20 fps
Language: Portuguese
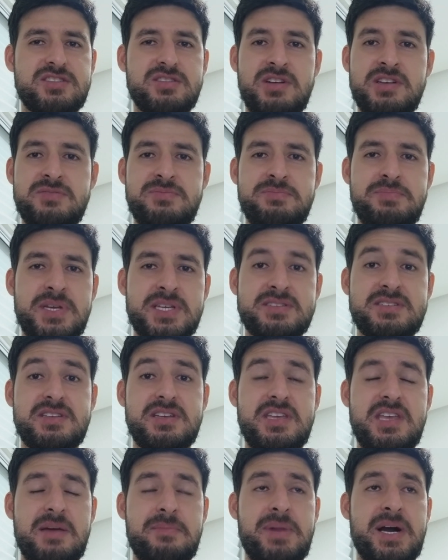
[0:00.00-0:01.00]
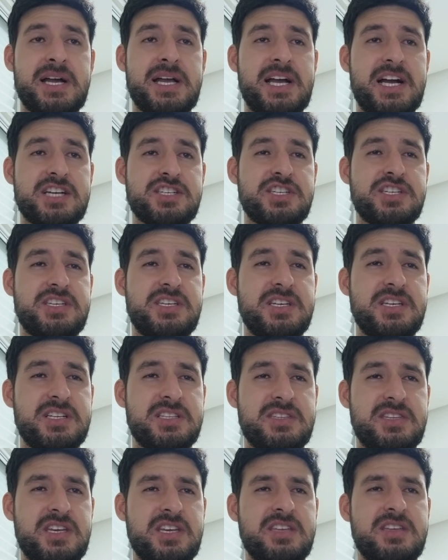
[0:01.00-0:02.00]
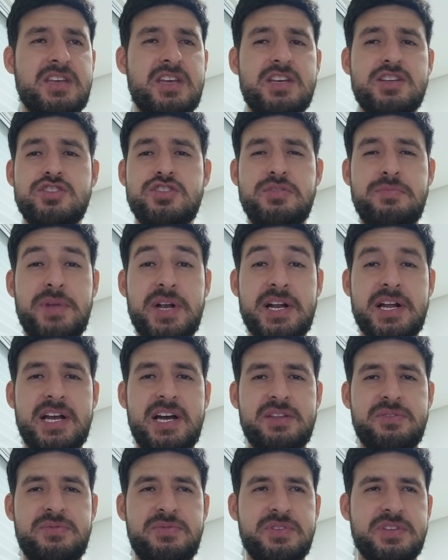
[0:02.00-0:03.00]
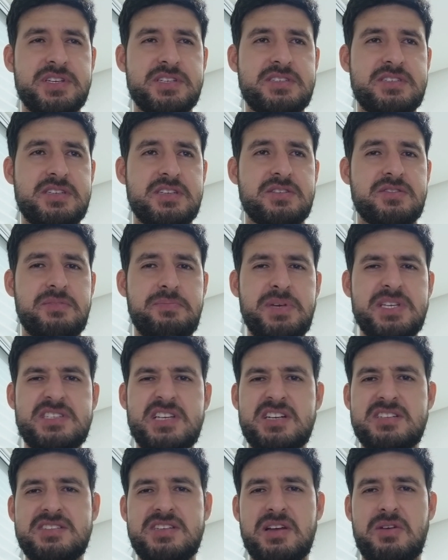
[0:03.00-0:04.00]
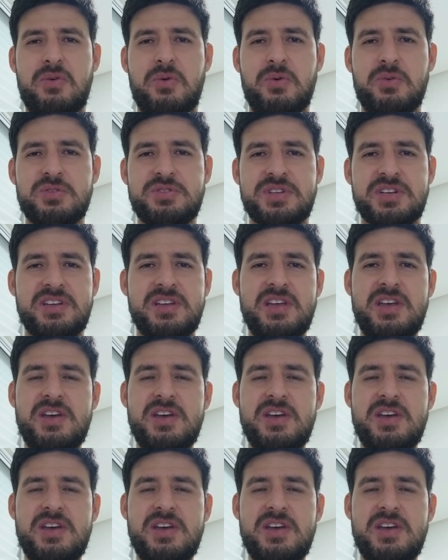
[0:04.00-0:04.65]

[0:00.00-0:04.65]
Então pensa aí a bagagem que ele tem de mercado financeiro. Apesar de ser contra